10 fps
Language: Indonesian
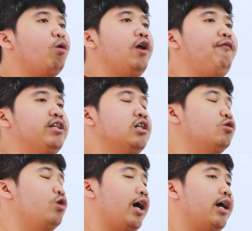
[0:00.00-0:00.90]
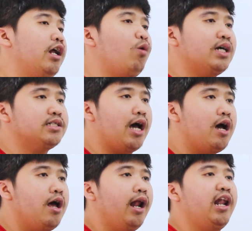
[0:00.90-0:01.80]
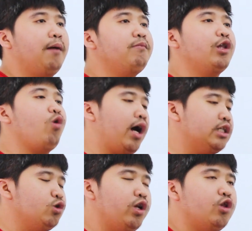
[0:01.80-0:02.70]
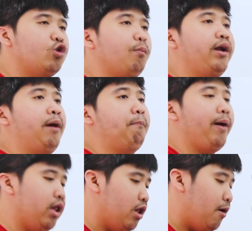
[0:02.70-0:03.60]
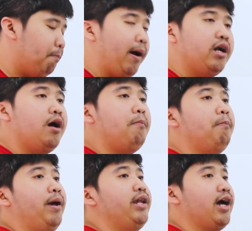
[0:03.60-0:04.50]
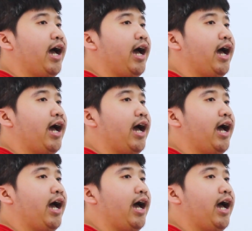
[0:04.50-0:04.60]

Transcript: polyflex yang sudah kadaluarsa lemnya itu akan sulit untuk menempel pada media